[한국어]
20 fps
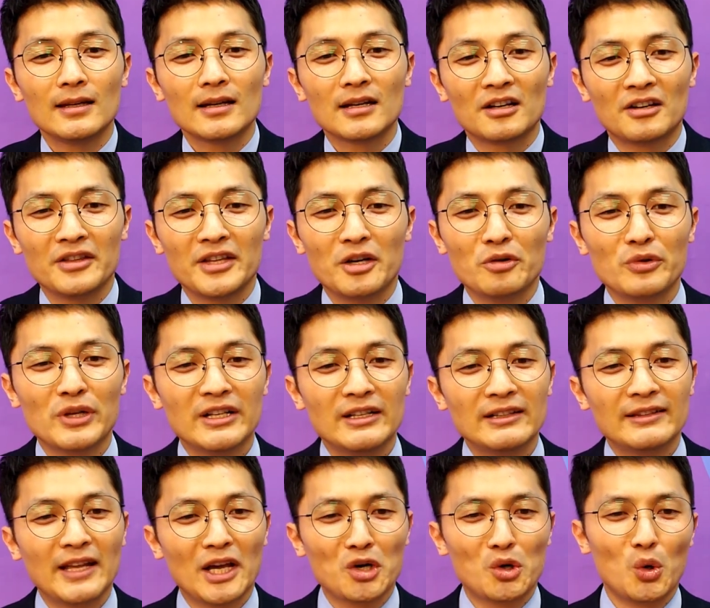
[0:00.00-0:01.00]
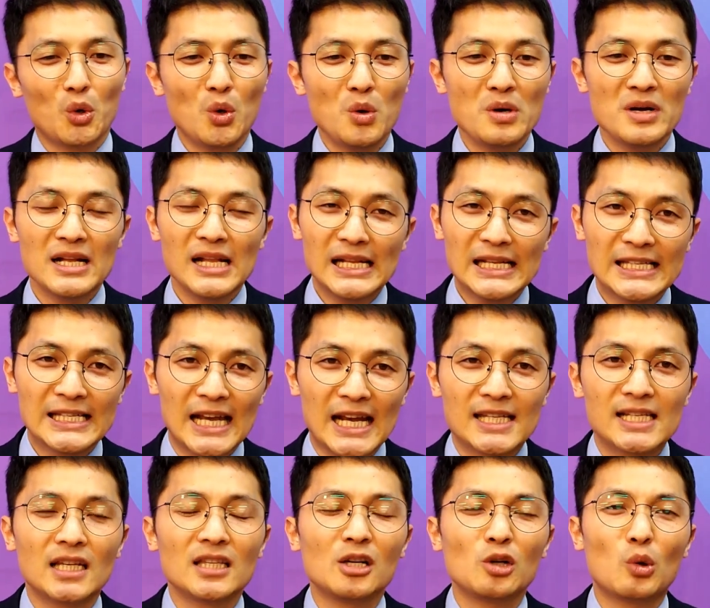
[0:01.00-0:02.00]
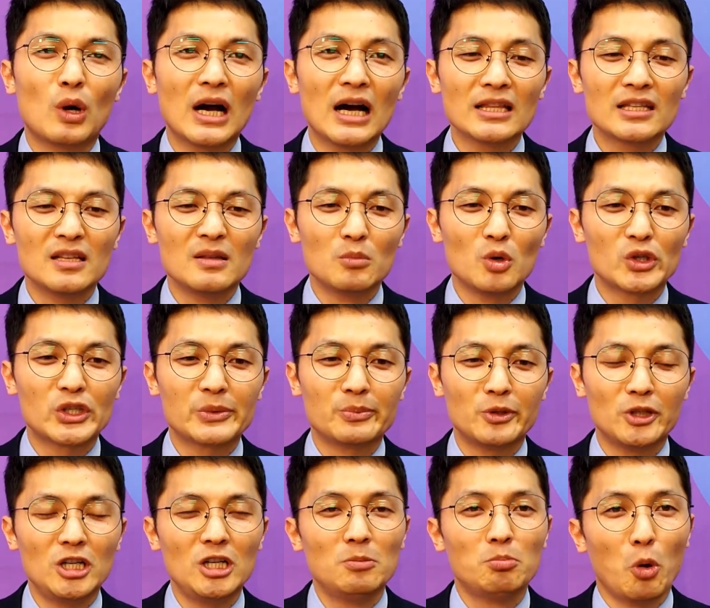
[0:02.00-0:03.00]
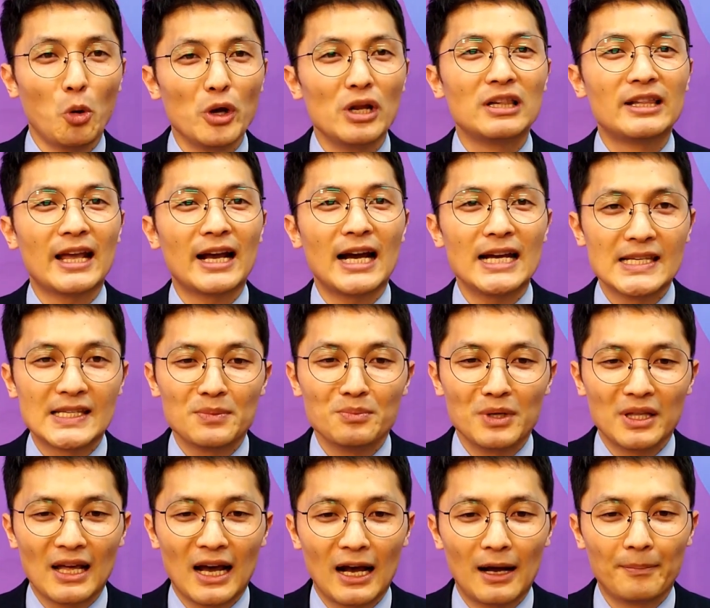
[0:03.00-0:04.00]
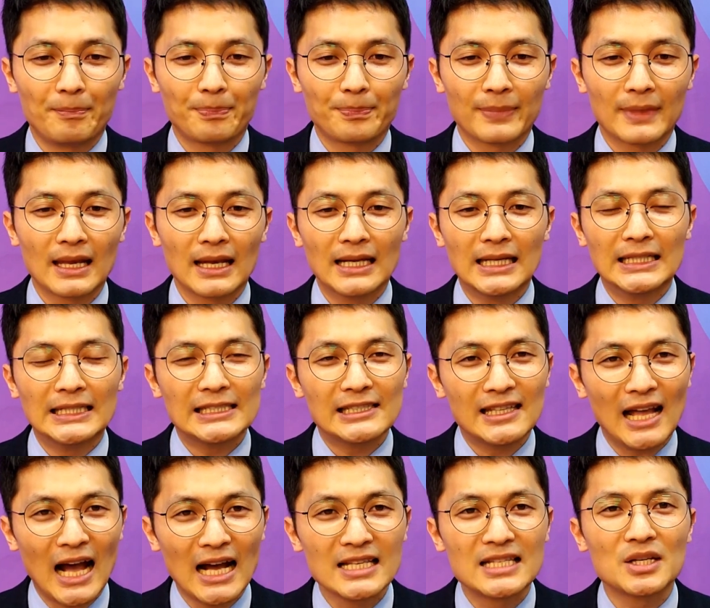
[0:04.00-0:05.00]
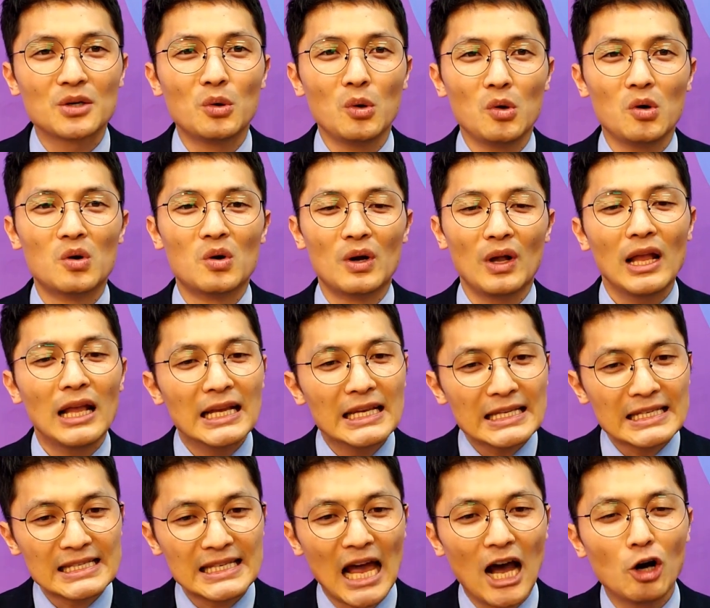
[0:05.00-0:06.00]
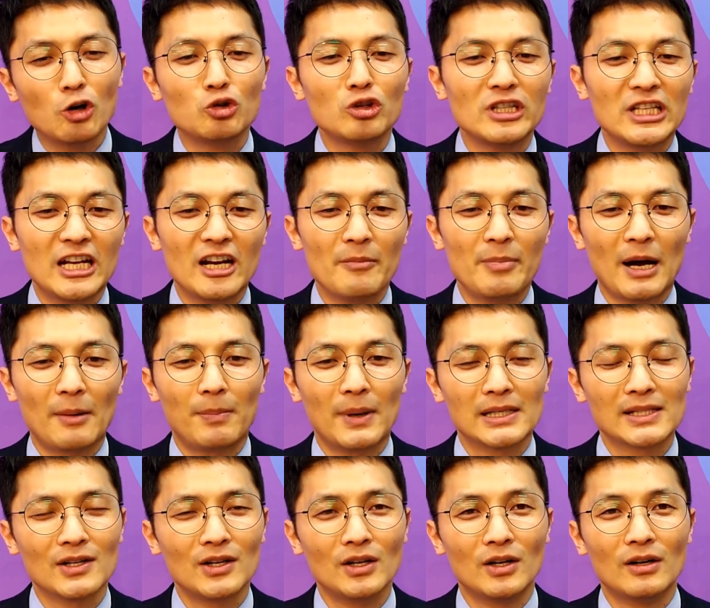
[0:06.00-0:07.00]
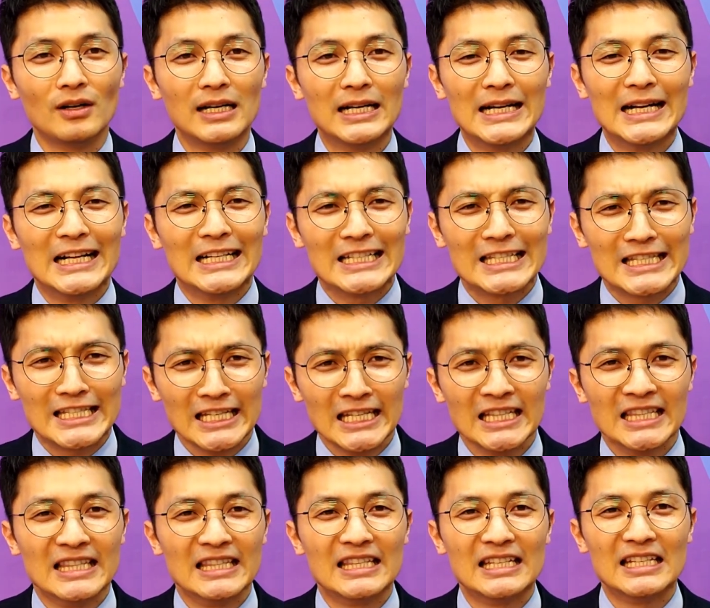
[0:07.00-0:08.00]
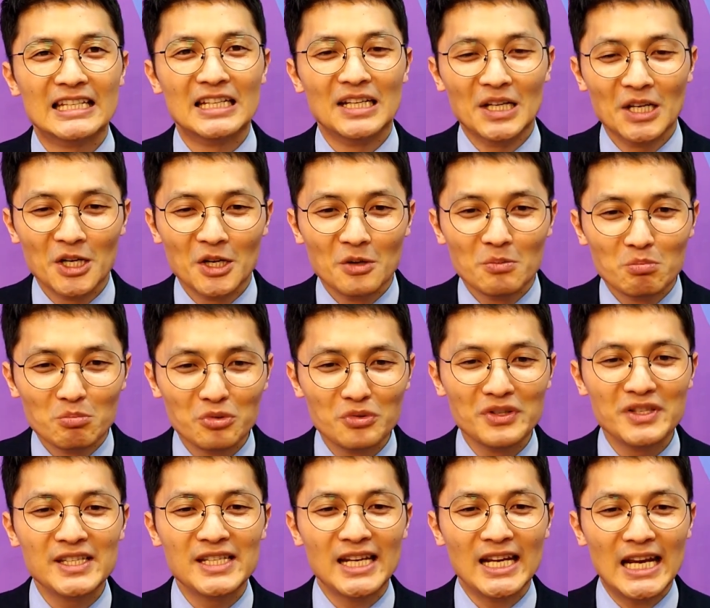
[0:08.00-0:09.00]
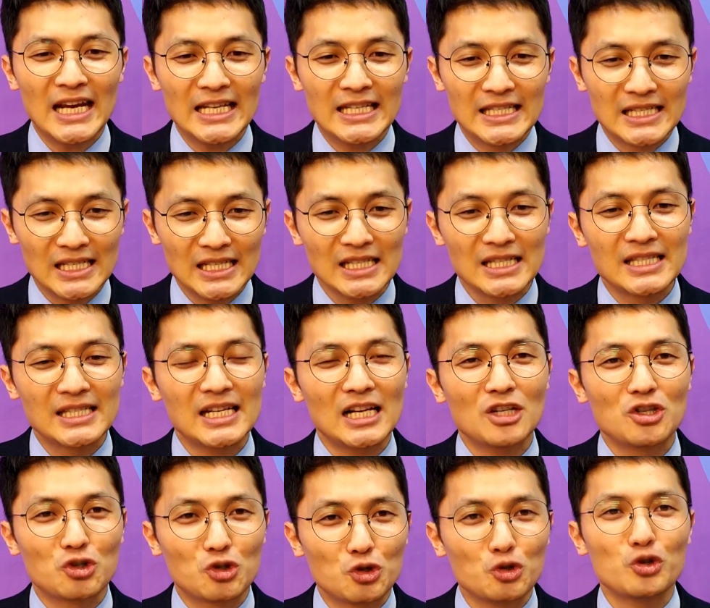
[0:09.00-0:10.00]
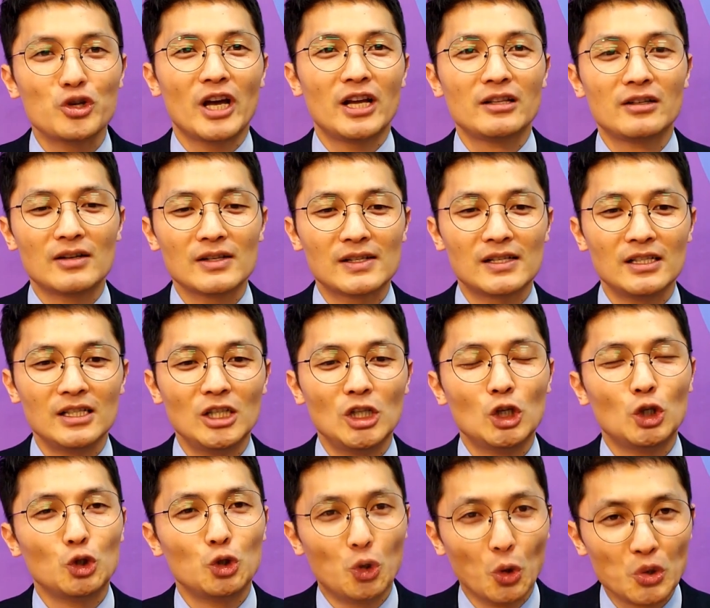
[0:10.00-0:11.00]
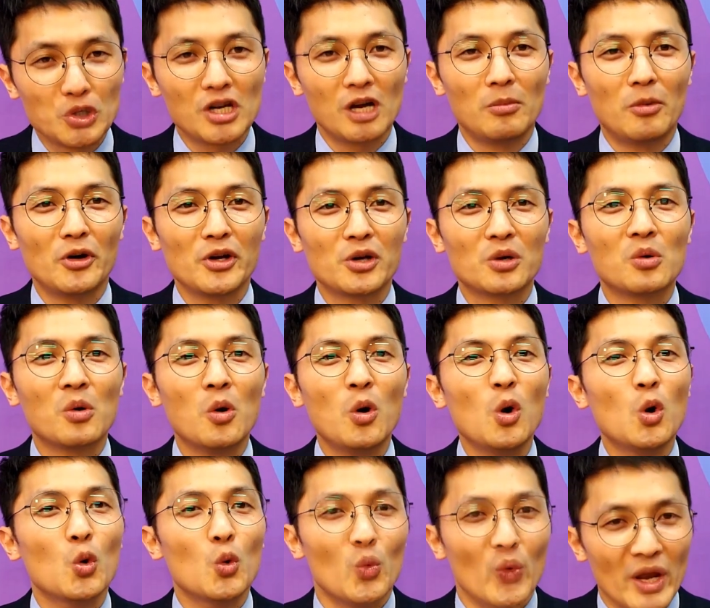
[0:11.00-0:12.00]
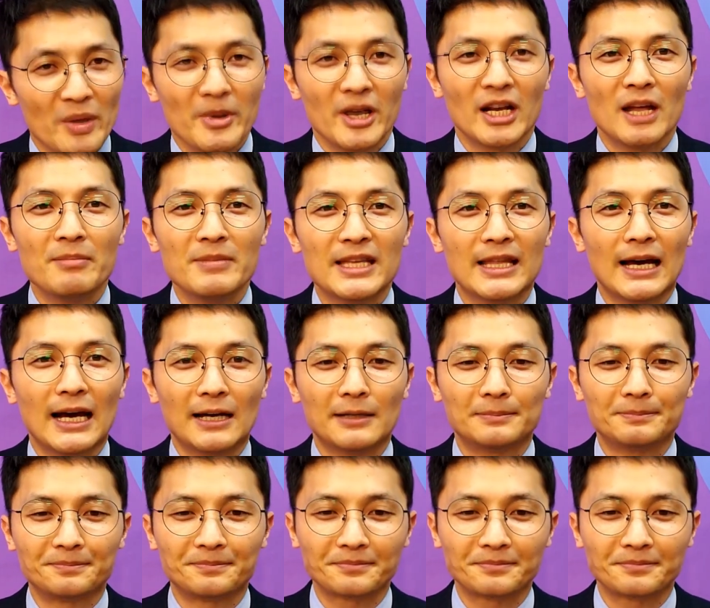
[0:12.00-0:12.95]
그런데 우리는 때로 제자들과 같은 모습을 보일 때가 있습니다. 따지고 싸우는 일에 바빠서 찐, 문제의 진짜 중요한 것을 놓쳐버리고 외면합니다.